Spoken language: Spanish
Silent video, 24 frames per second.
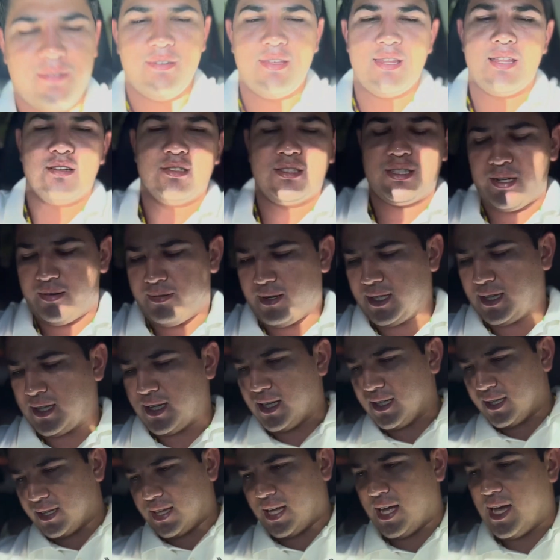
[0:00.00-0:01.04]
video se va a
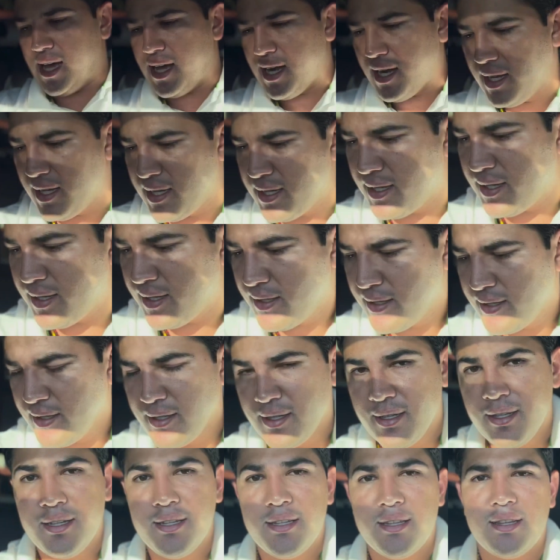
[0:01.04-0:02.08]
tratar
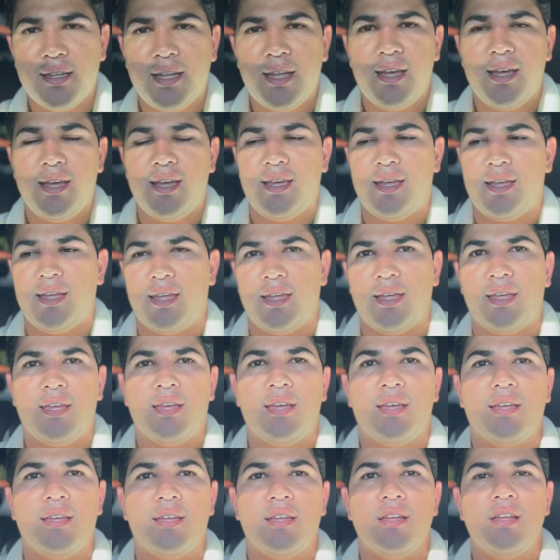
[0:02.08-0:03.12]
De...
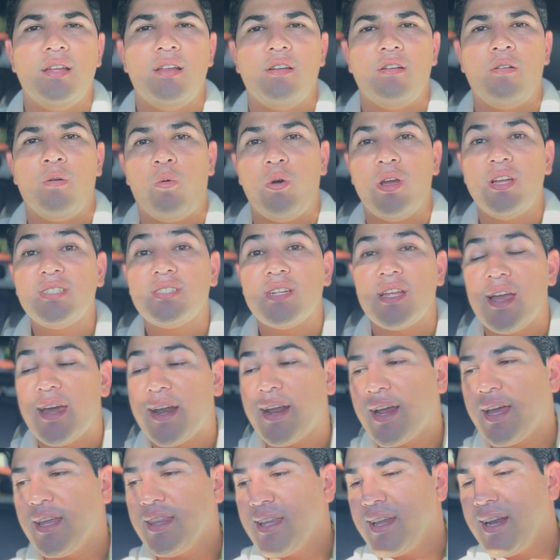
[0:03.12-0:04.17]
Los voy a enseñar a
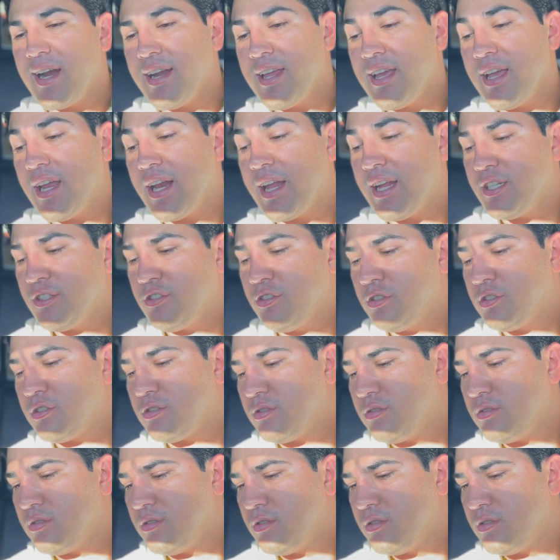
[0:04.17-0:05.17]
generar ingresos